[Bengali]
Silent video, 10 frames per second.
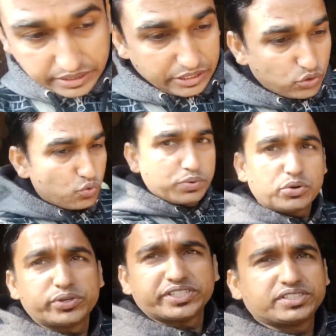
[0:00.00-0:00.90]
ঠিক
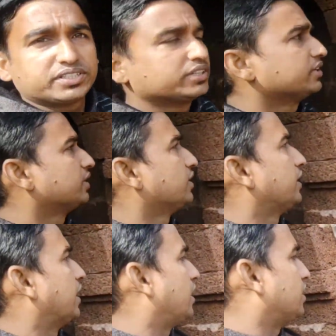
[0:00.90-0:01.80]
উপরে উঠেছি
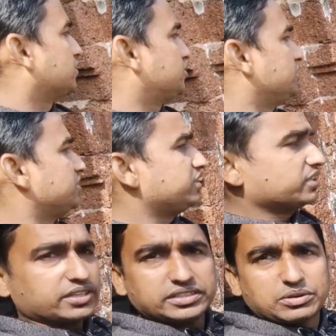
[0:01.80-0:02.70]
আর সিঁড়ি
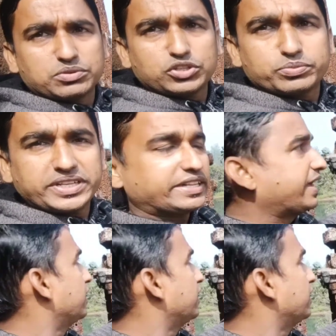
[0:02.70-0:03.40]
দিয়ে যেমন কি তোমাদেরকে